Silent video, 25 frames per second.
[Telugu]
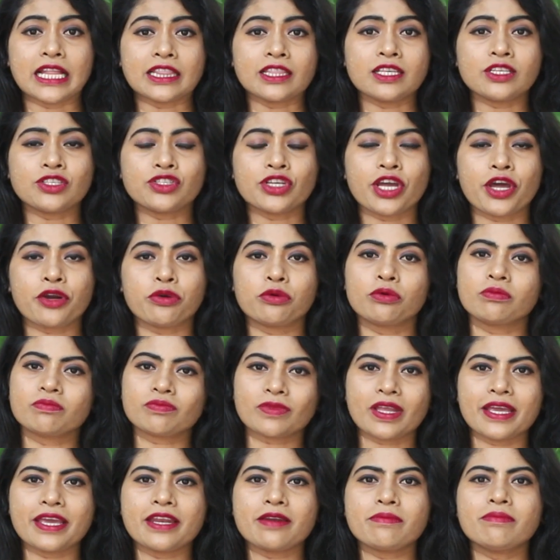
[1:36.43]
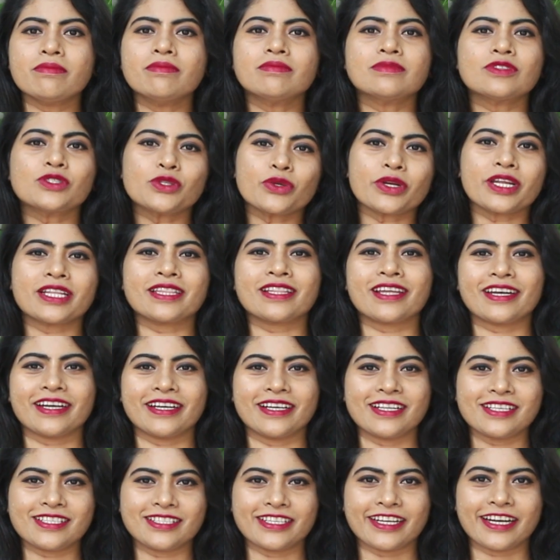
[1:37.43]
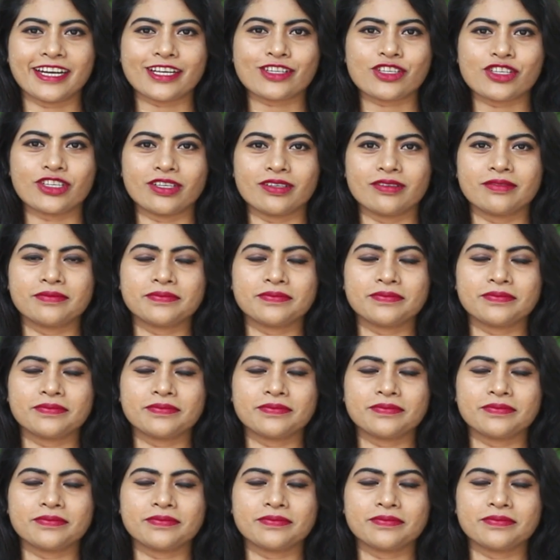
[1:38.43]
అందించారు ఇన్ సురేందర్ రెడ్డి డైరెక్షన్